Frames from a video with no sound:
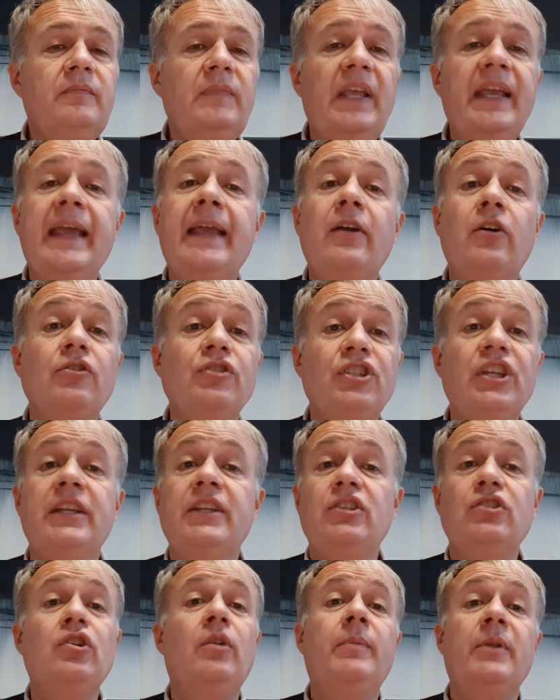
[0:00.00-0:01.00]
Ecco, James
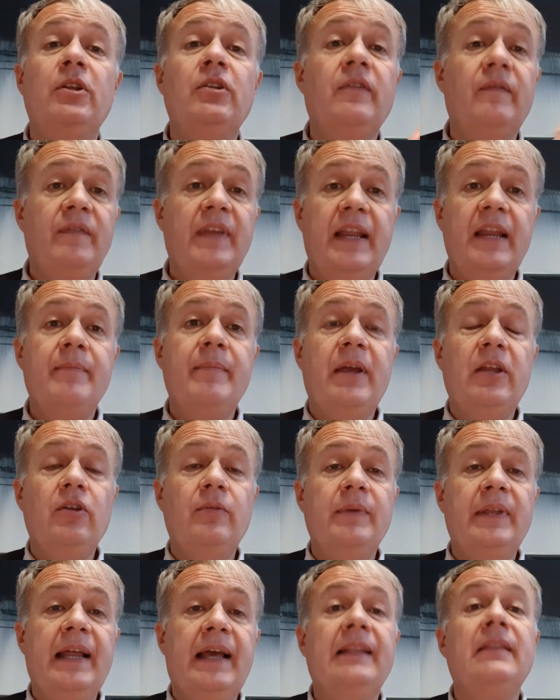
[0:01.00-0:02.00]
Joplin non viene mai
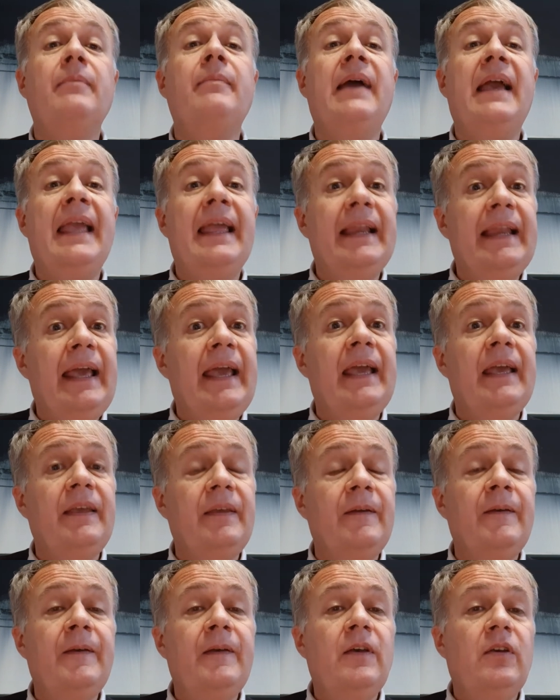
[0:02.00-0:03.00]
nominata, ma è
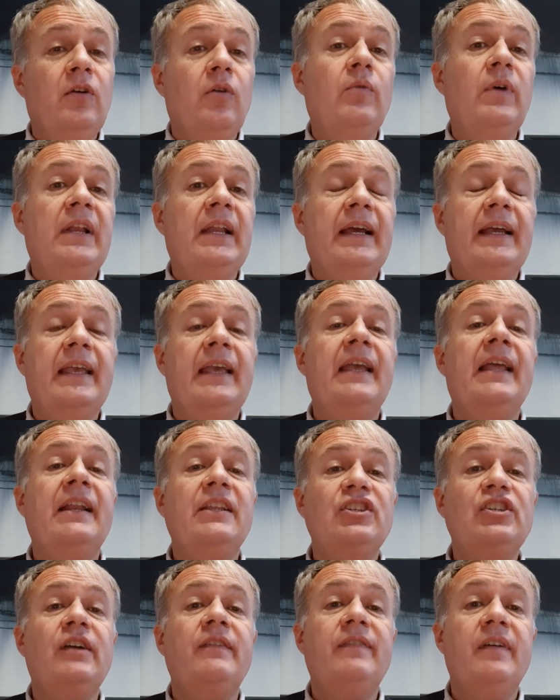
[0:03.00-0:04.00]
lei quella che era
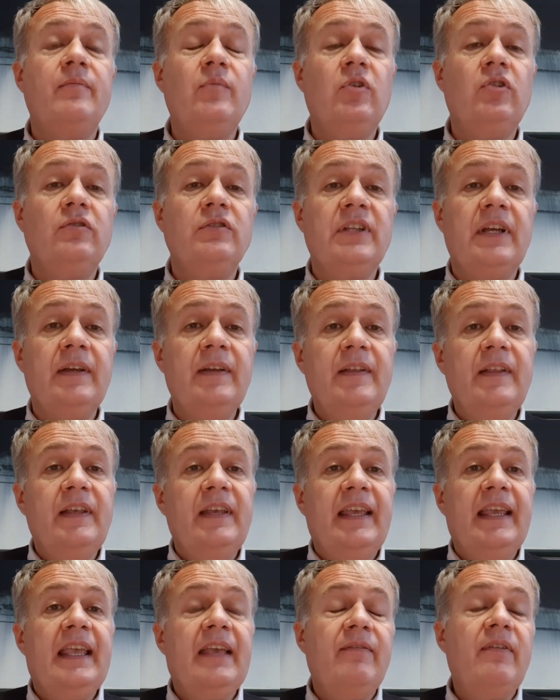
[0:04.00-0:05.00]
già famosa
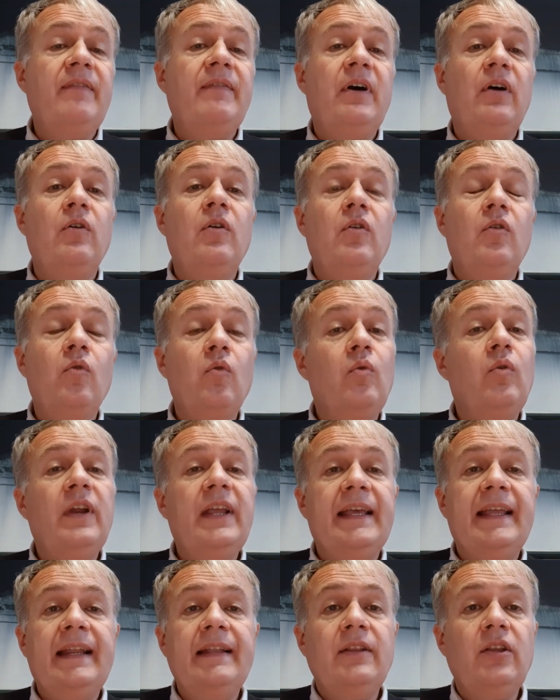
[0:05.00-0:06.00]
e che aveva un cuore
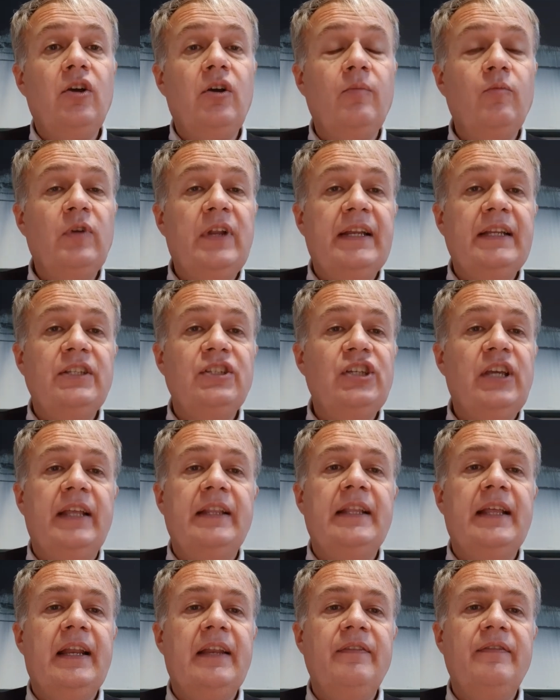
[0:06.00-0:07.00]
grande come una
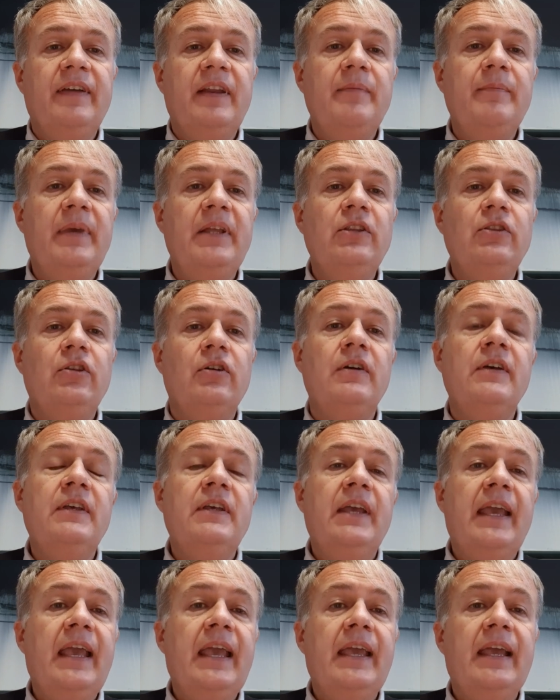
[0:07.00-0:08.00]
leggenda, il riferimento
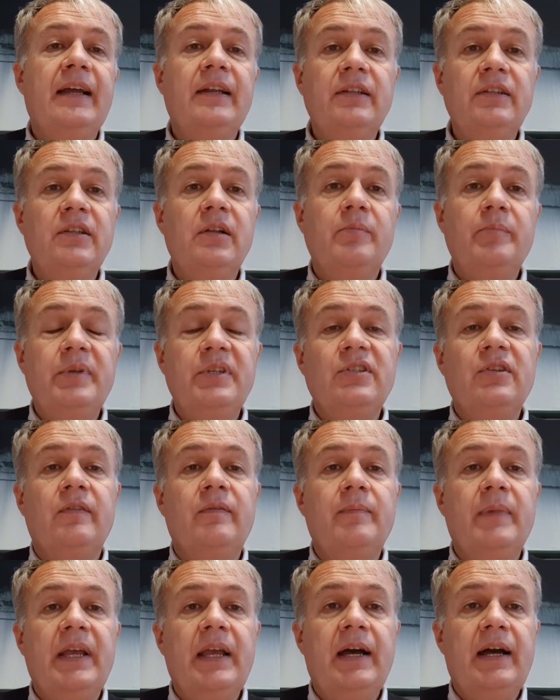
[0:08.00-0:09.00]
è A Little Piece of
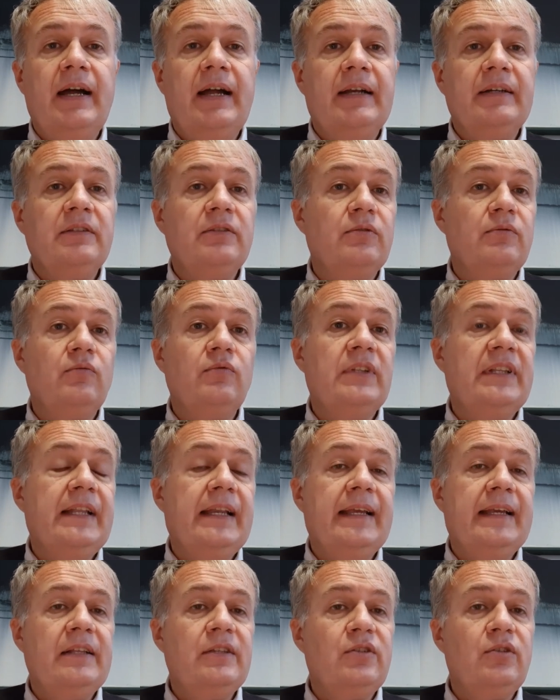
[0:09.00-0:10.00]
My Heart, una
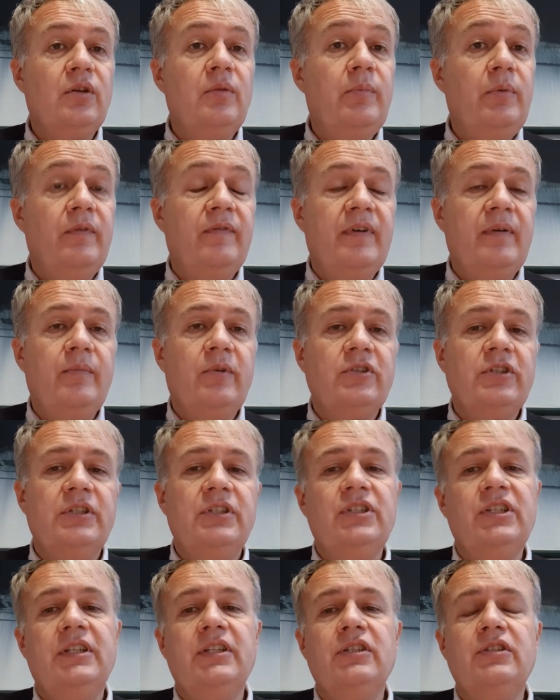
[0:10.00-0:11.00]
delle canzoni più famose di
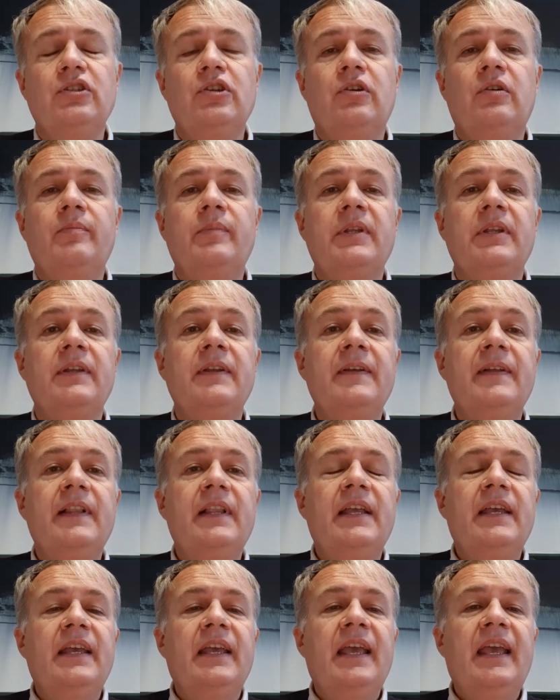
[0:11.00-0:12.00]
Janis Joplin.
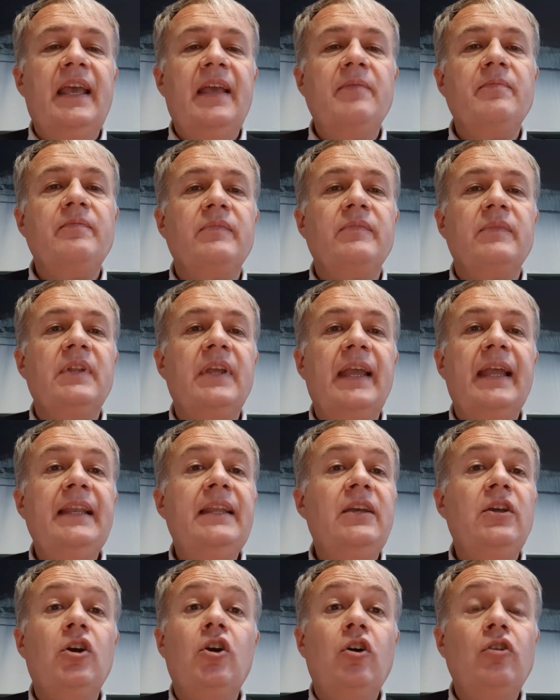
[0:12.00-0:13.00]
E, e
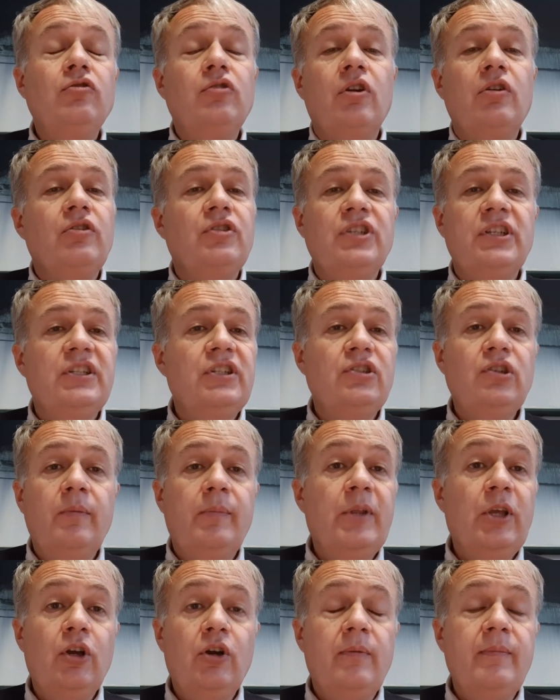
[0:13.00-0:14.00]
l'incontro con Janis
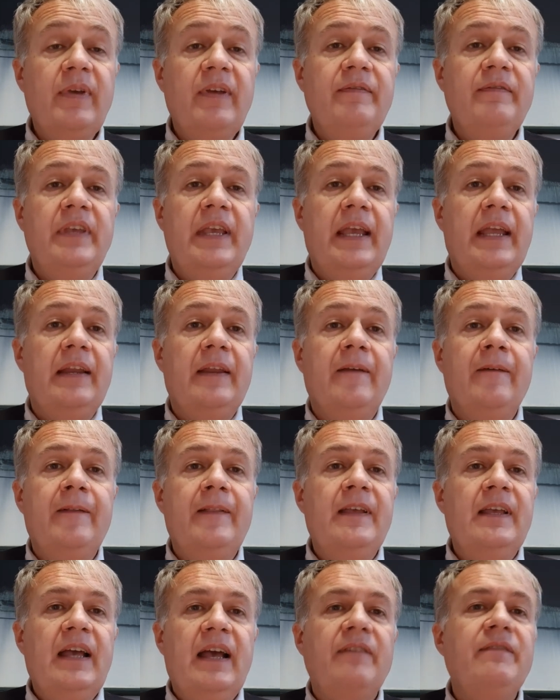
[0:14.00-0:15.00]
Joplin come
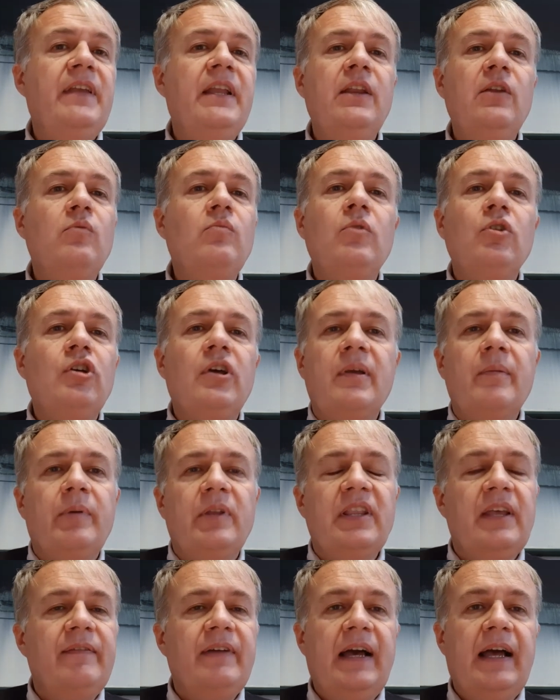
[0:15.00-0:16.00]
avviene? avviene in un modo che
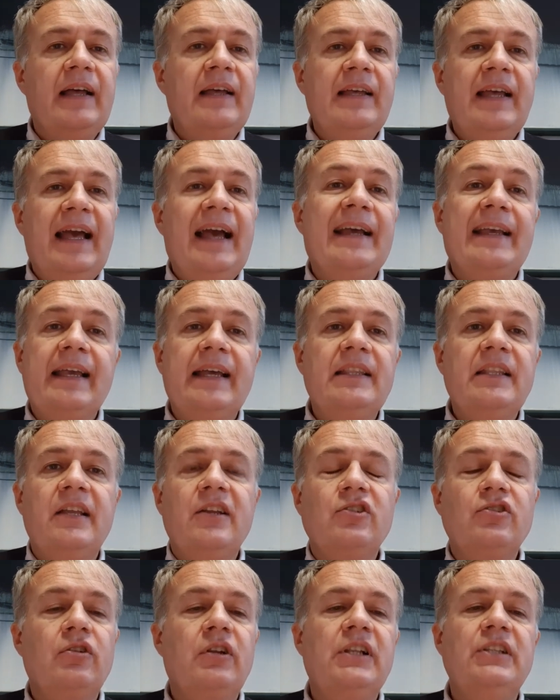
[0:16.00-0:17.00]
poteva accadere
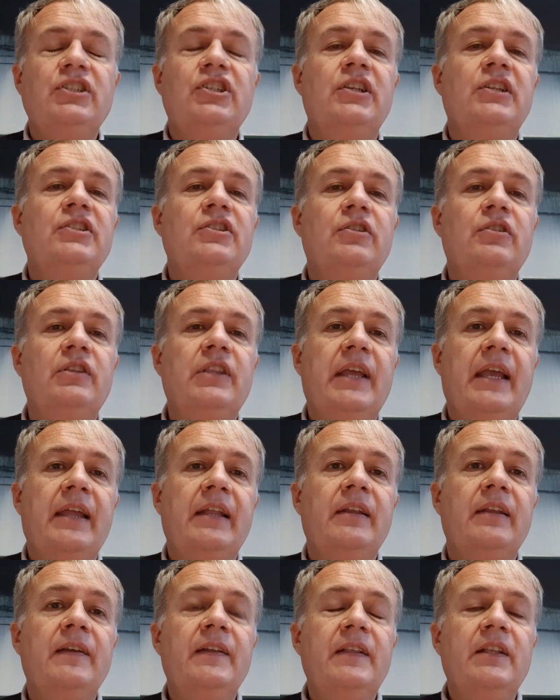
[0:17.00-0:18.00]
solo al Chelsea
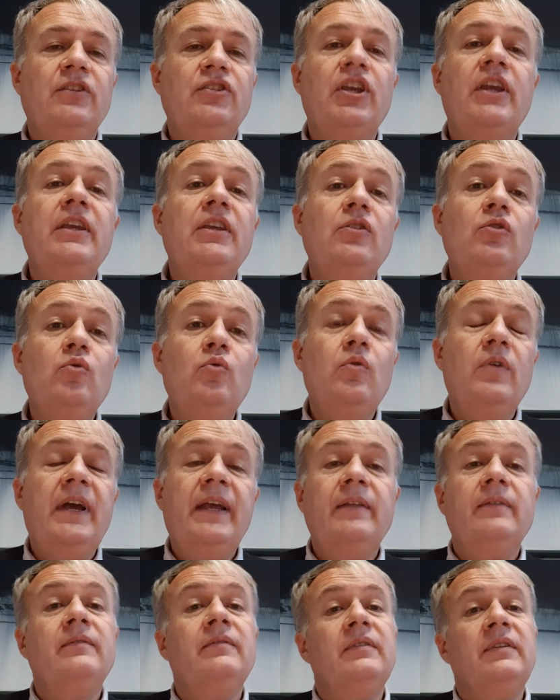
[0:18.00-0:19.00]
Hotel, cioè i
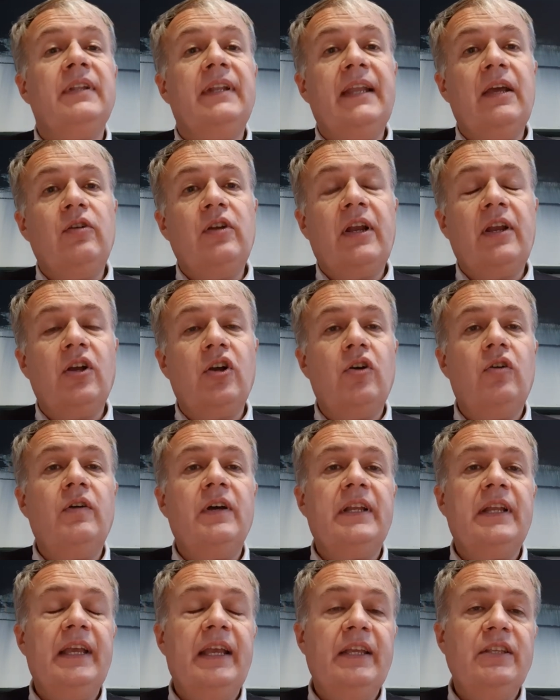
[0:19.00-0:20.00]
due, Leonard
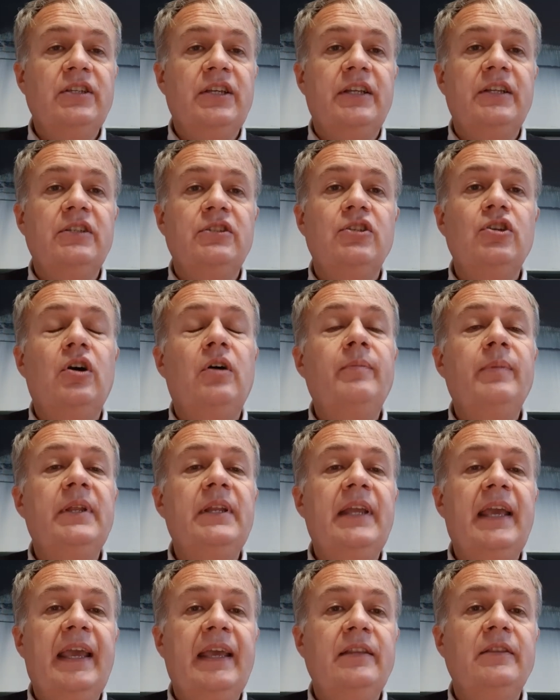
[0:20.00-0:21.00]
Cohen e Janis
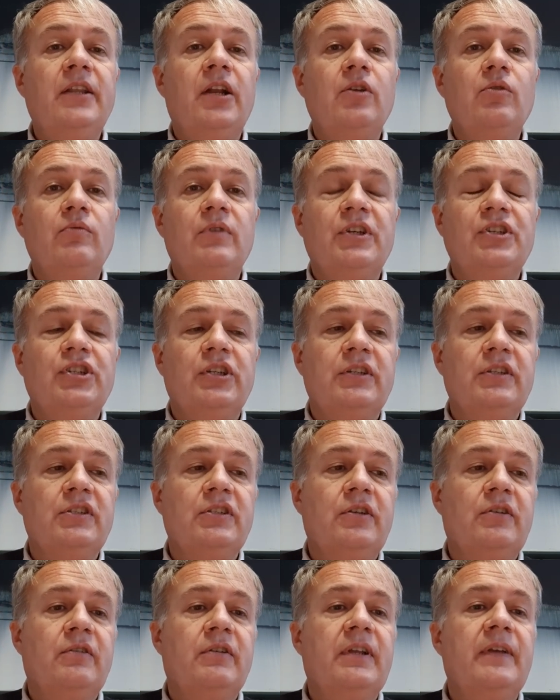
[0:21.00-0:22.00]
Joplin, entrano in un
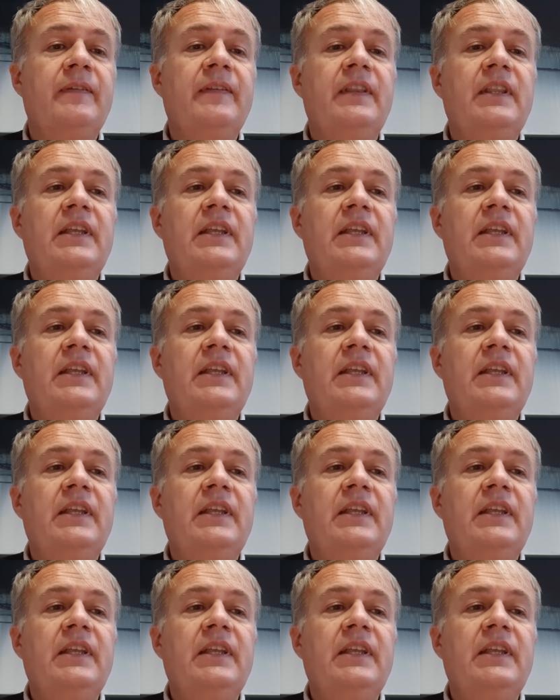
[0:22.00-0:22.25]
ascensore.